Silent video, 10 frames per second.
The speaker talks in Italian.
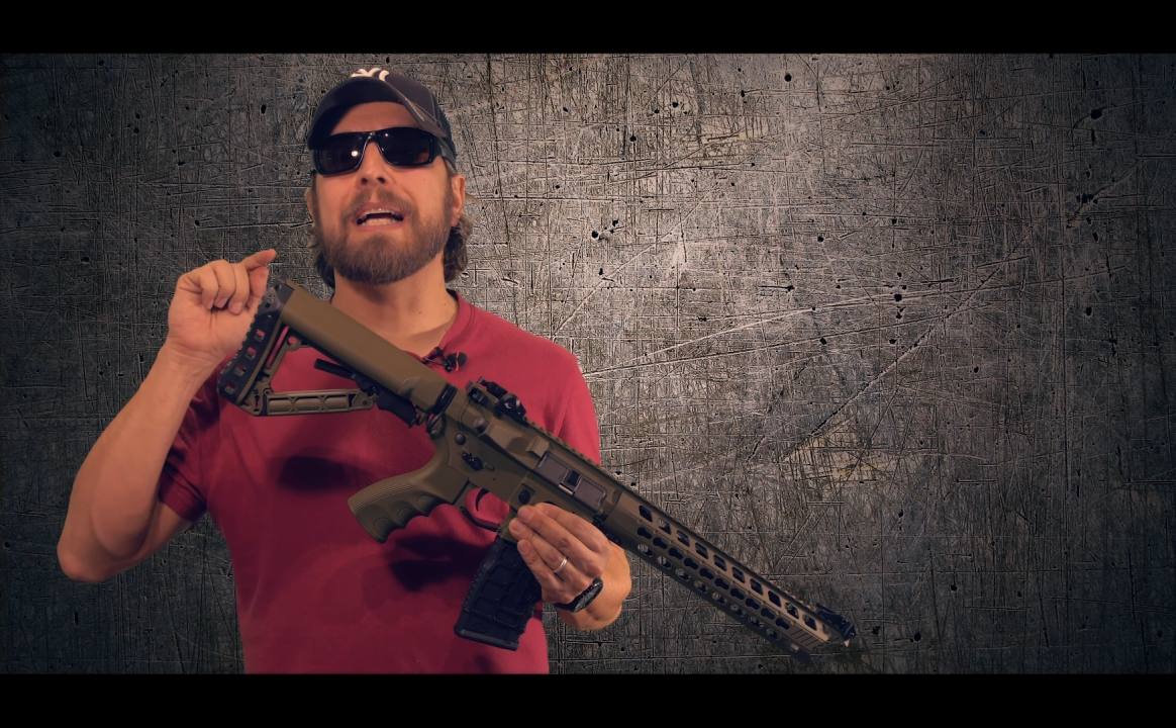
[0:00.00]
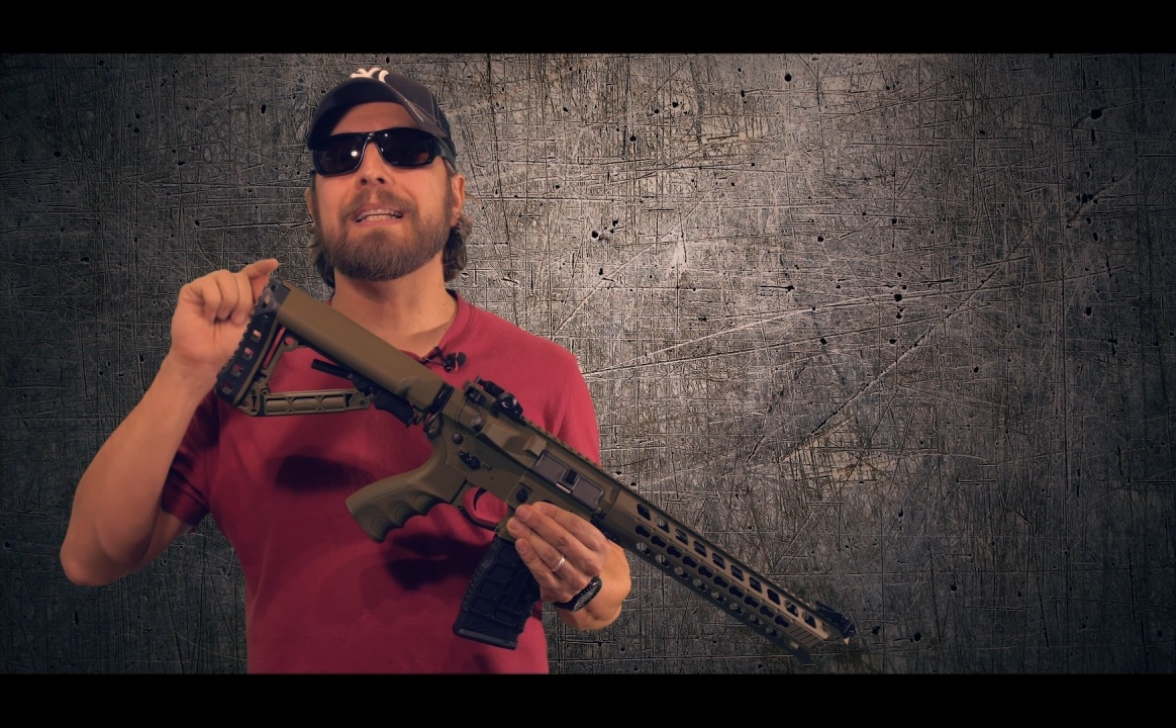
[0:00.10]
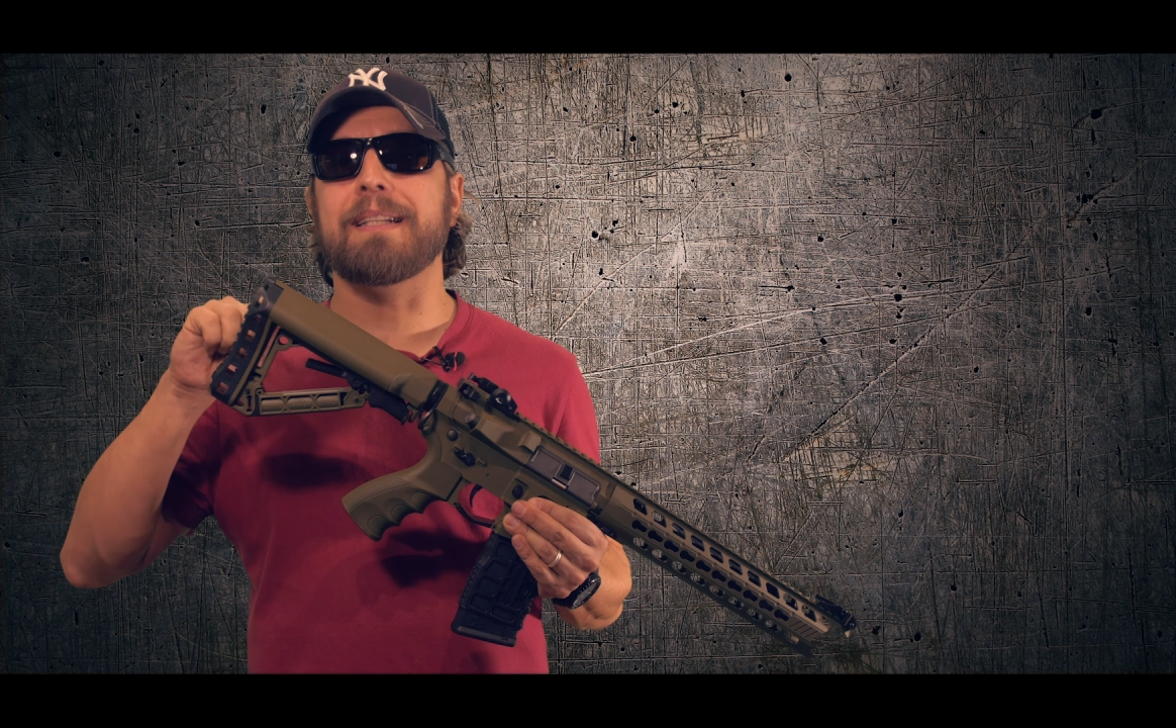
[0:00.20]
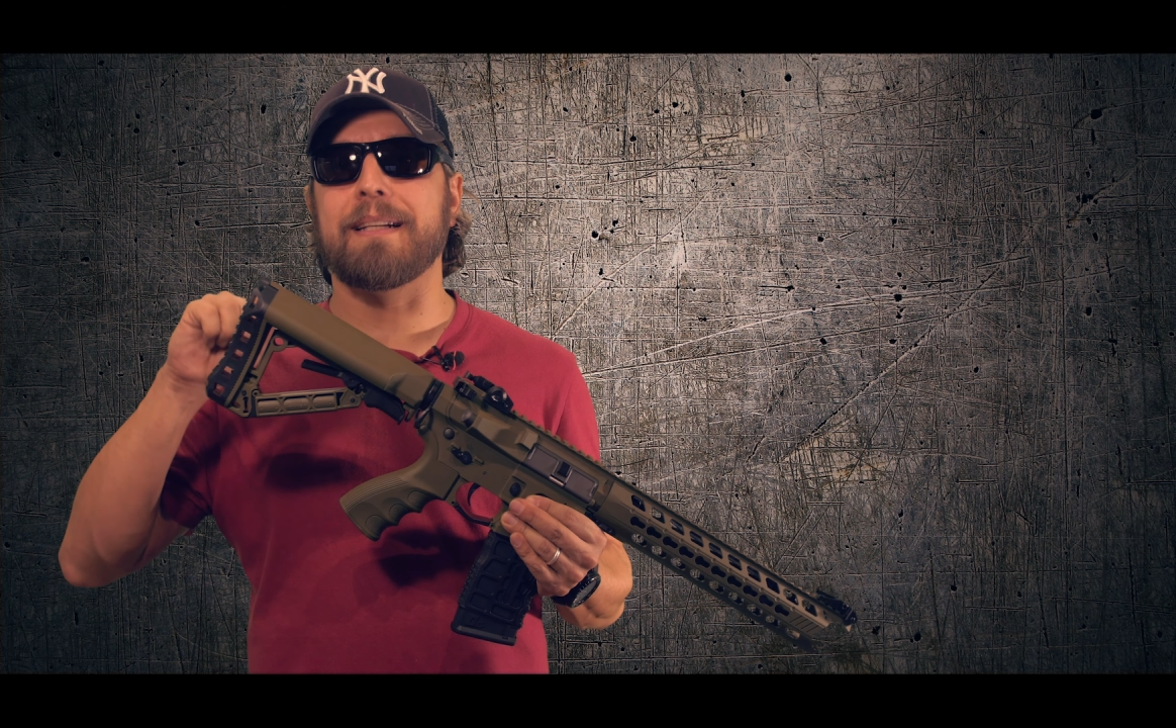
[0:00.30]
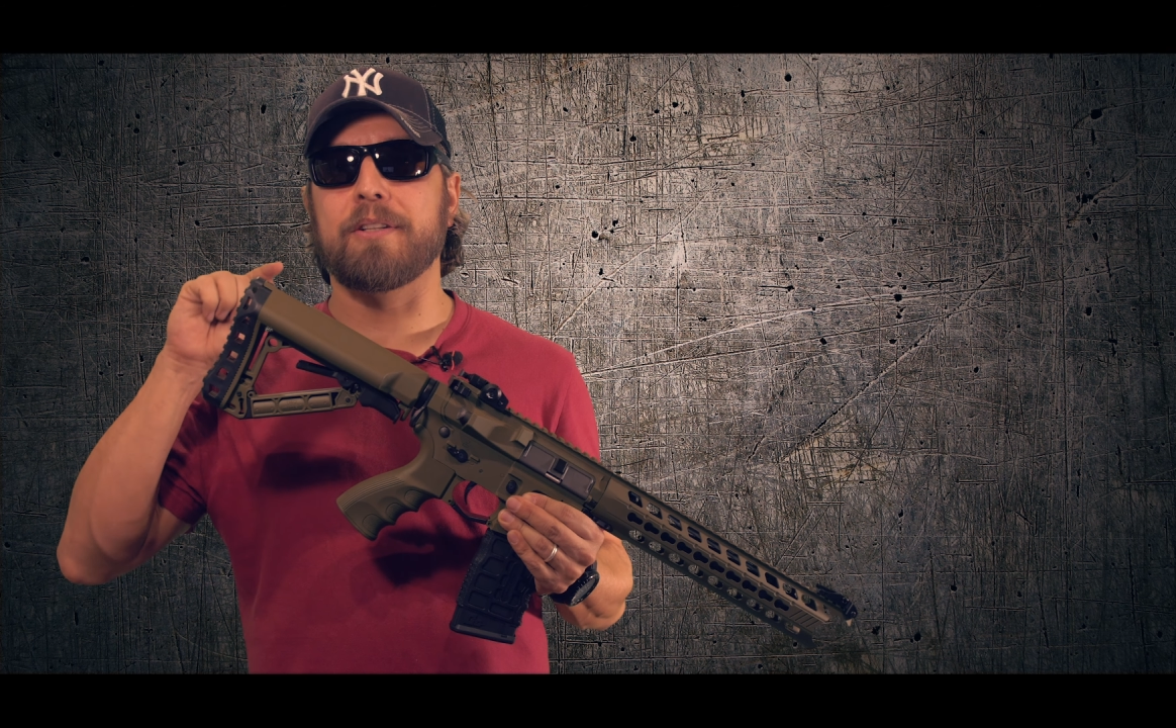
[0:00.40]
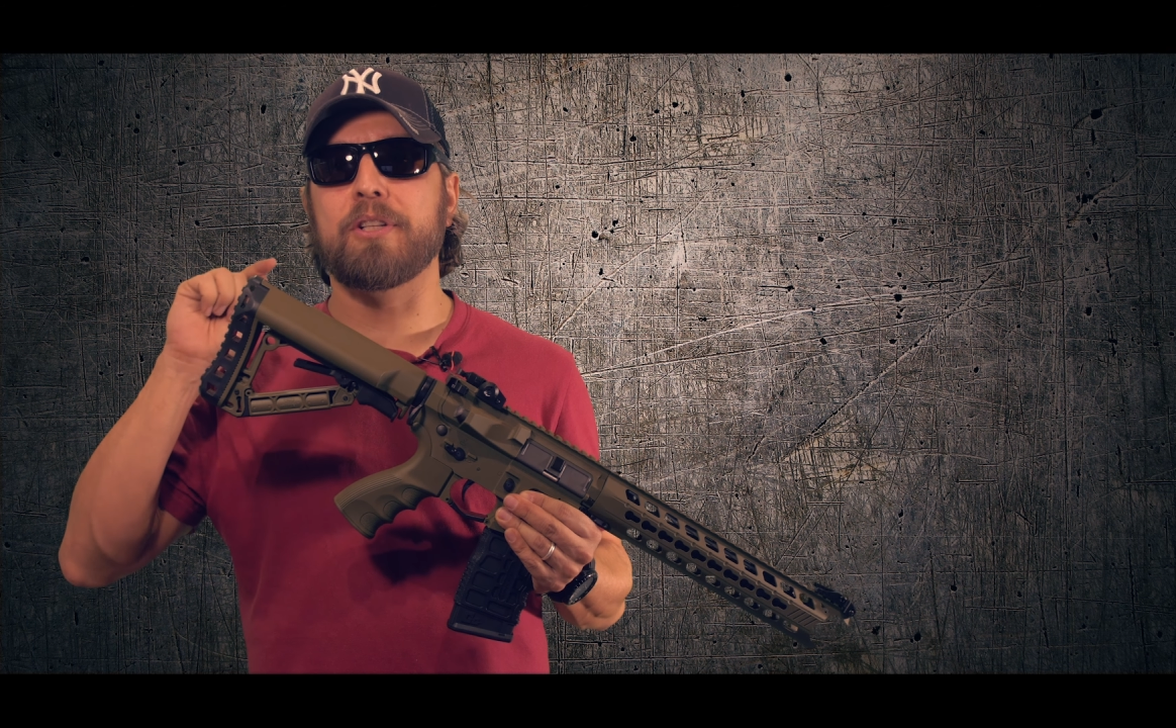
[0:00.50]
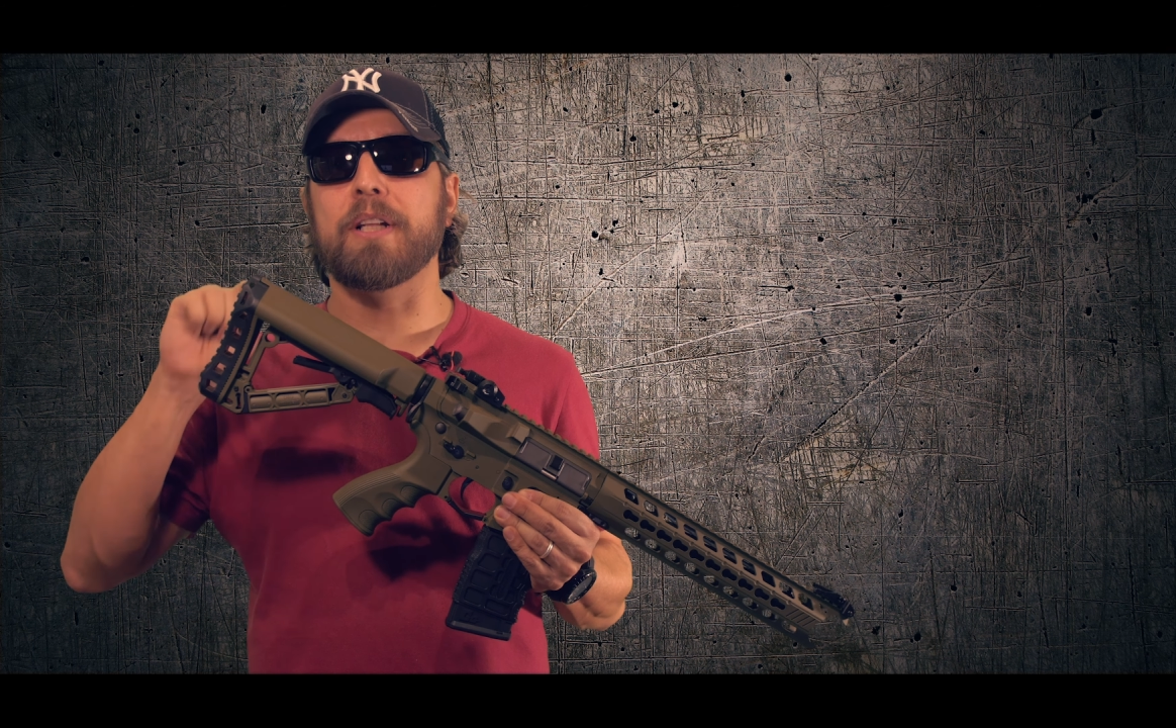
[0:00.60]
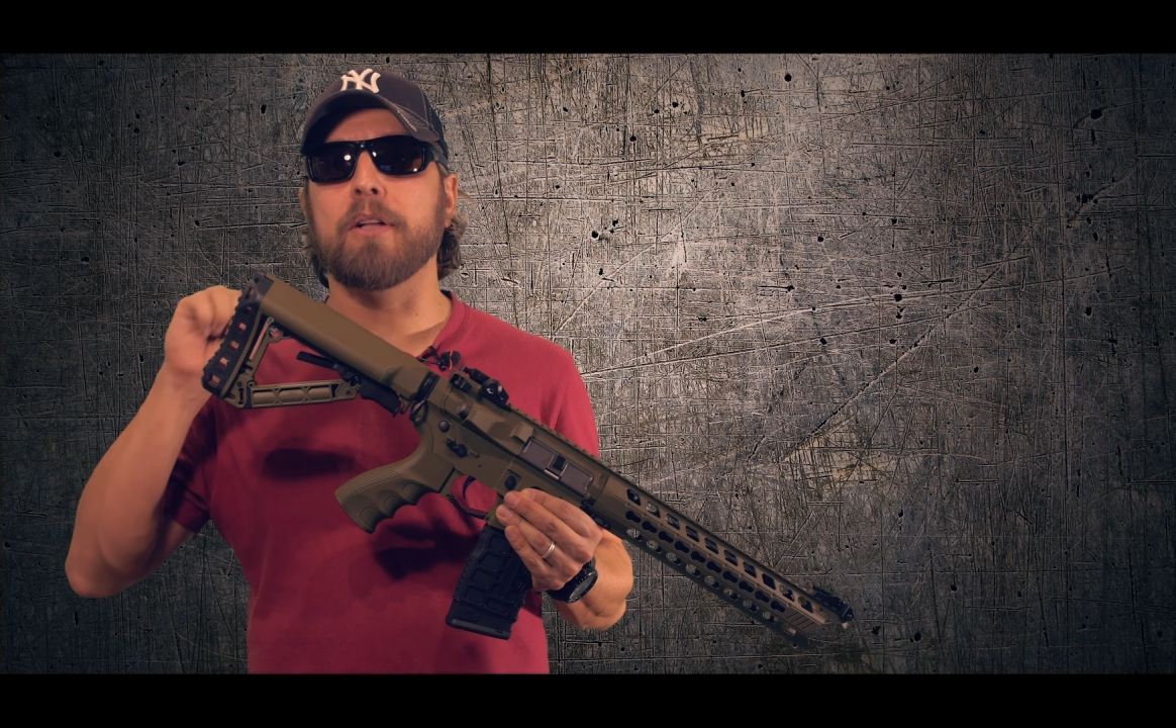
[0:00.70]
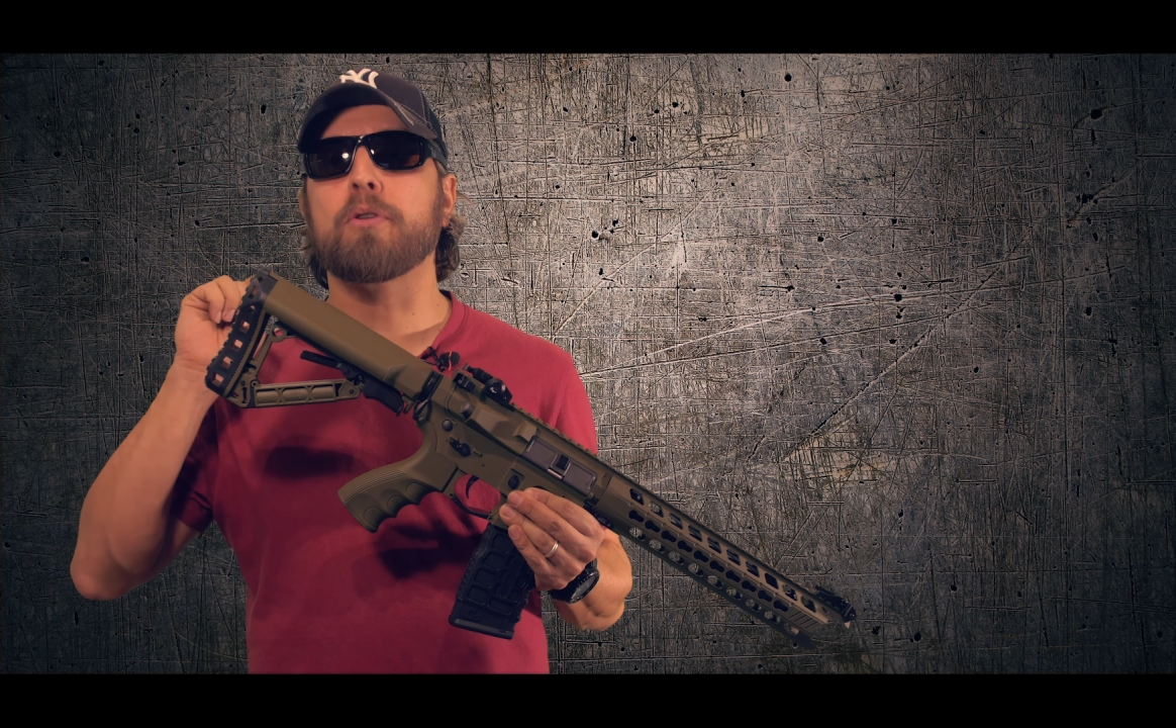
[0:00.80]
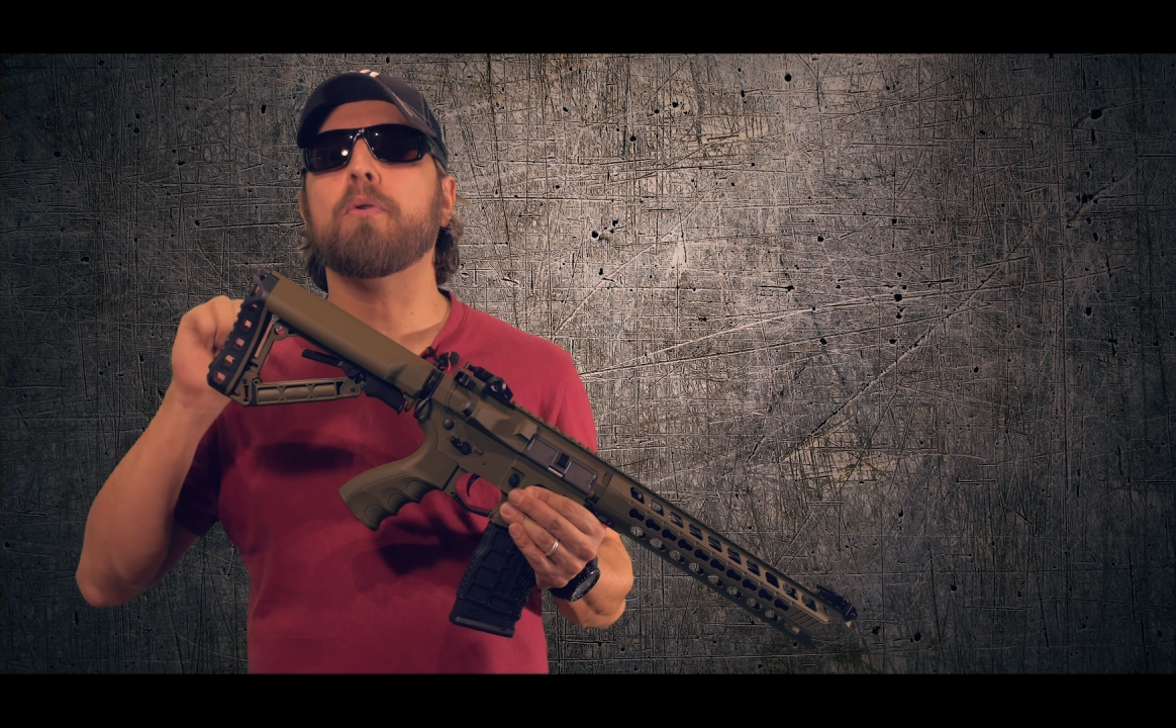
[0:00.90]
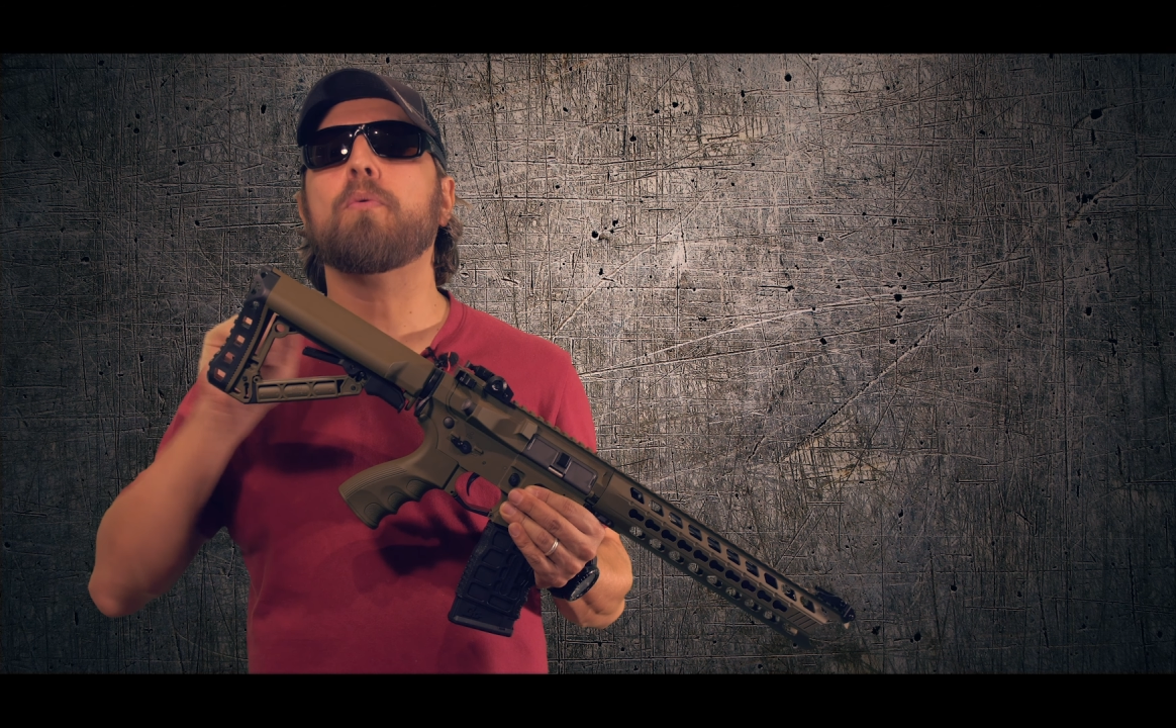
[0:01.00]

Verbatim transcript: a inserirci dentro